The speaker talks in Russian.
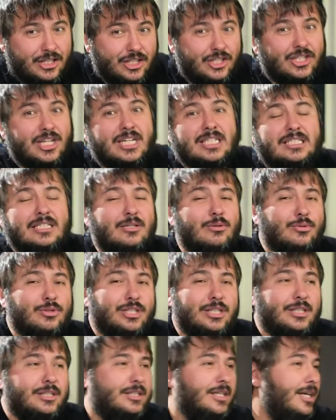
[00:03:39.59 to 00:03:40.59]
и начинаешь дырку
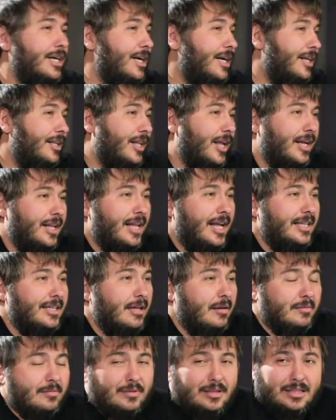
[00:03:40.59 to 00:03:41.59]
делать, тогда
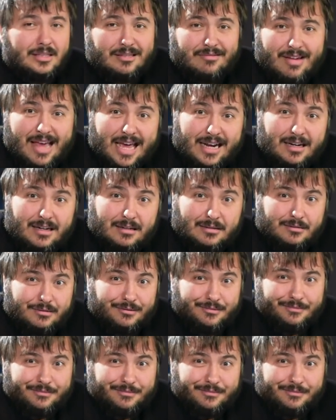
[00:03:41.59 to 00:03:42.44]
она не сверлит.